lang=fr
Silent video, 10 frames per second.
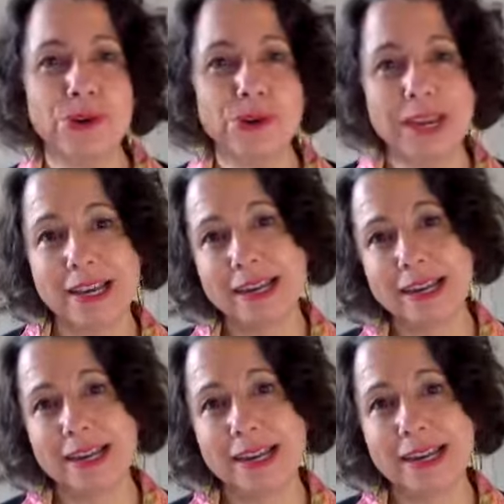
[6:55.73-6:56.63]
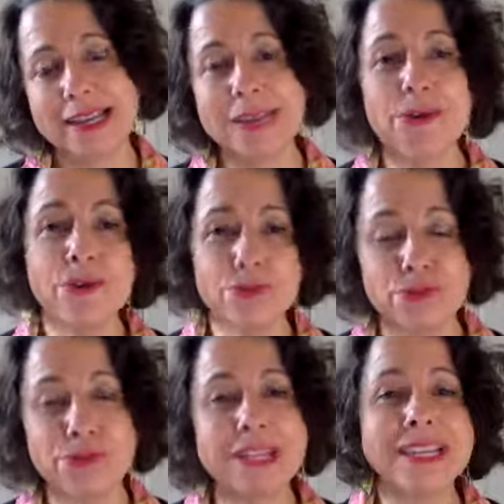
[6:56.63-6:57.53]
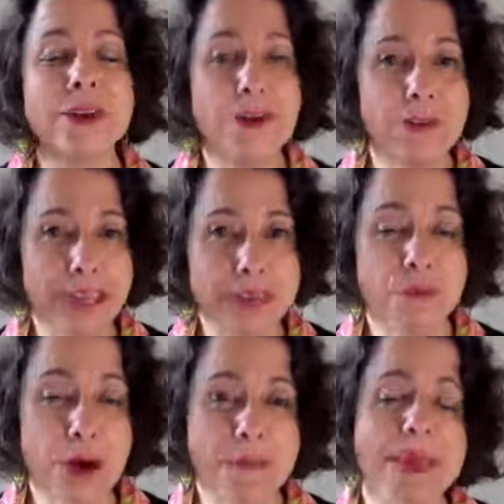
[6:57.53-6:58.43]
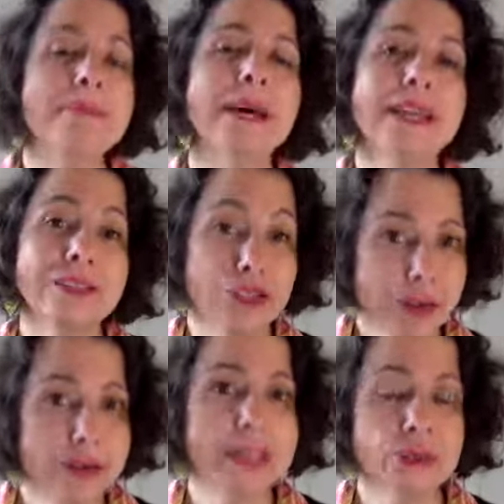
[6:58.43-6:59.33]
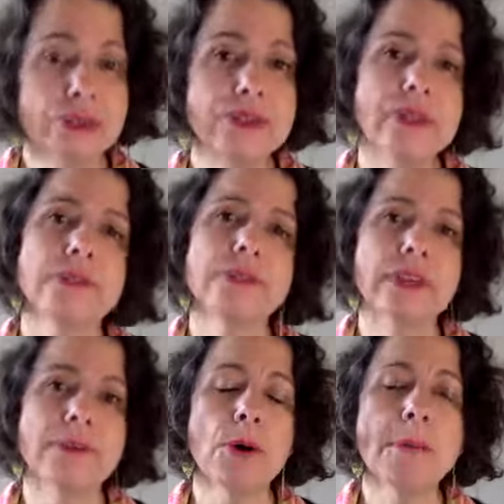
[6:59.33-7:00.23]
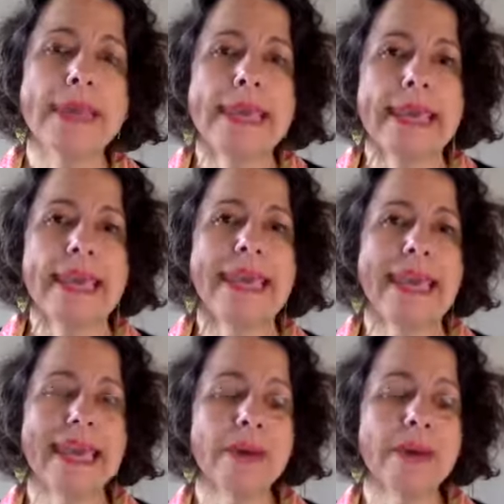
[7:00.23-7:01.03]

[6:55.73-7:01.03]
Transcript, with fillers: la, la, cliente ou le client et moi-même dans les deux sens vraiment et,